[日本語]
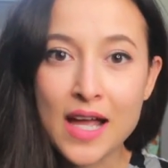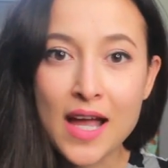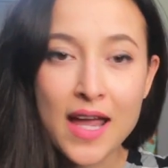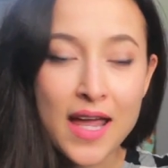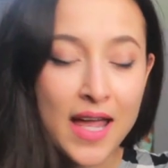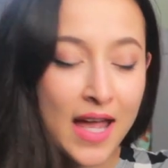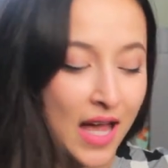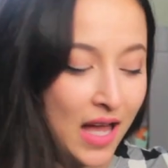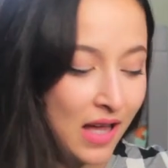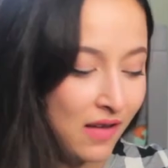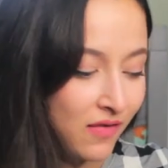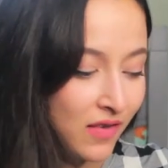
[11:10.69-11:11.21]
I
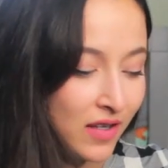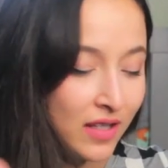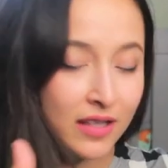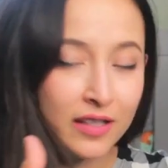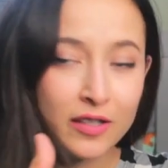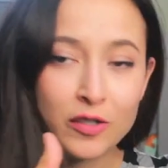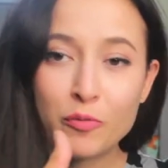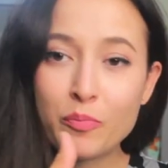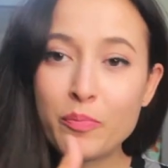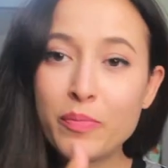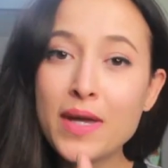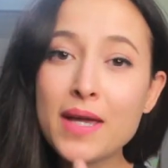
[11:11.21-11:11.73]
have a
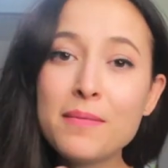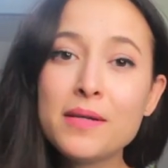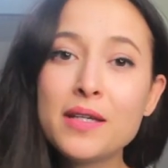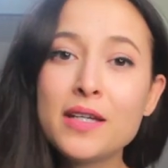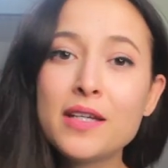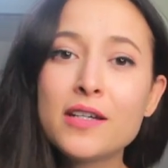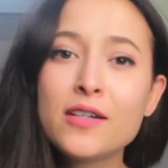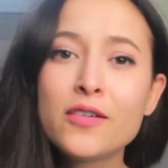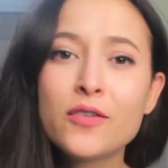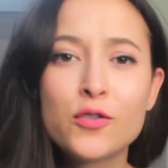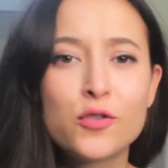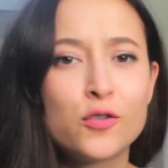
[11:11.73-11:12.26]
little baby
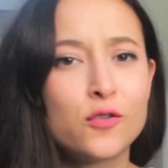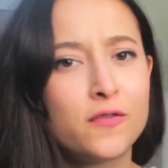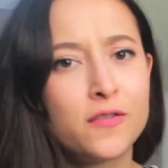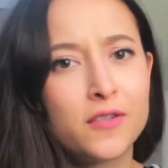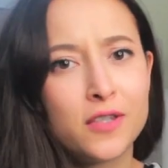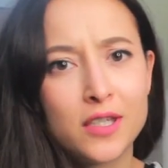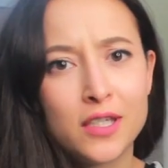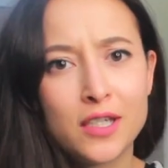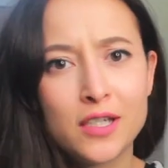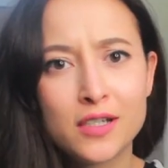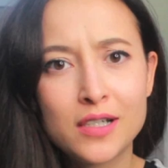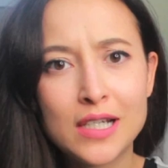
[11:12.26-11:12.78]
here, so if you
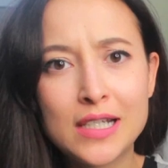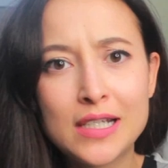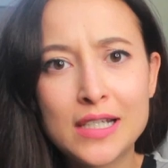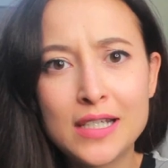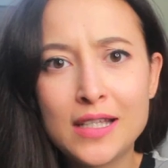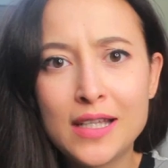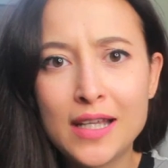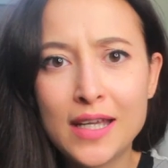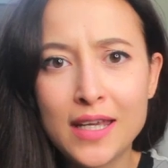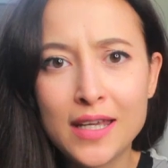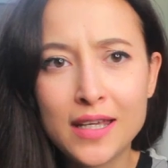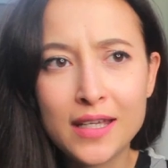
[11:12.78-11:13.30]
hear any
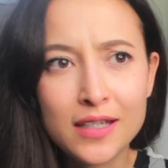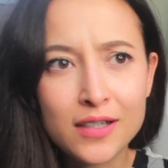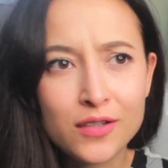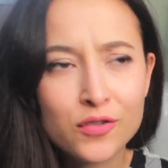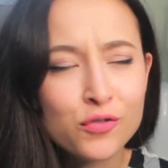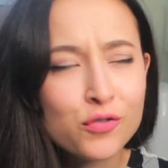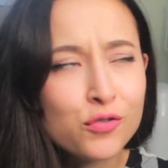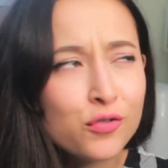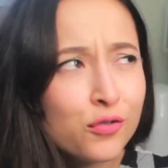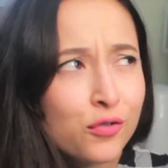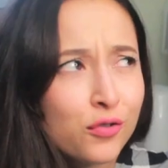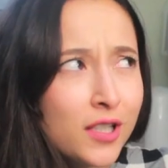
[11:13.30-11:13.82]
like
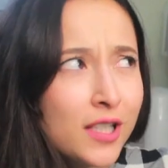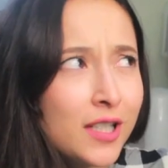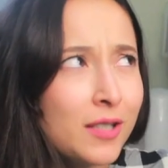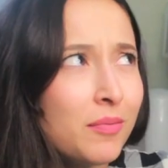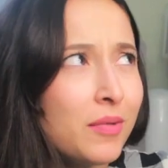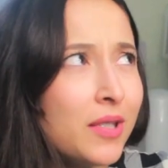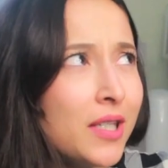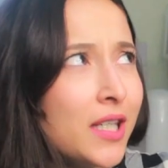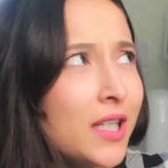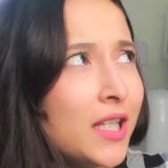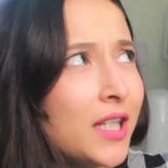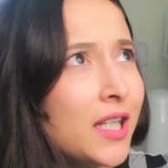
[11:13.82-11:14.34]

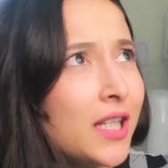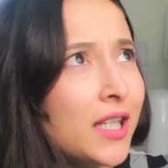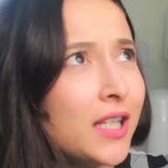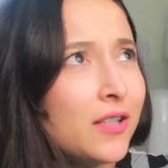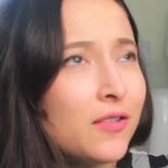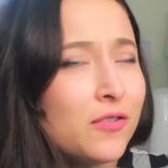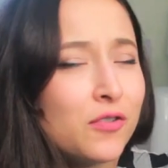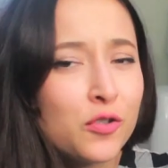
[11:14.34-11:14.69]
screaming,